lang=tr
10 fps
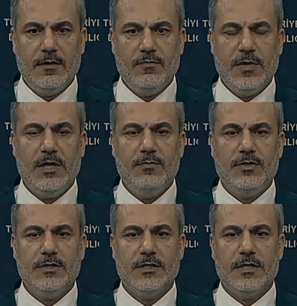belli bir
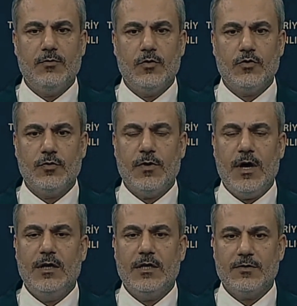çizgide buluşup
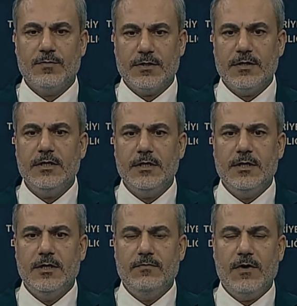anlaşması
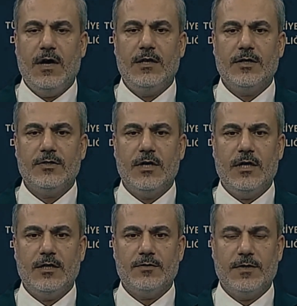ve anlaştığı
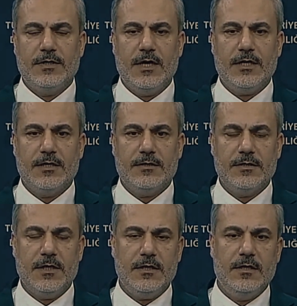anlaşmanın
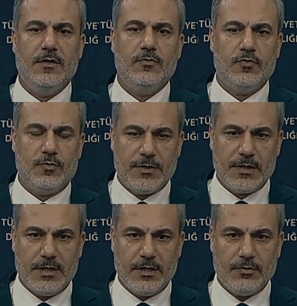arkasında durması
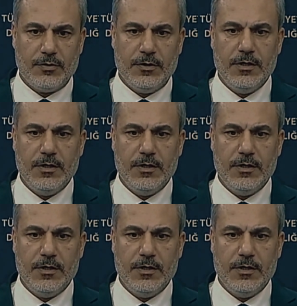gerekiyor.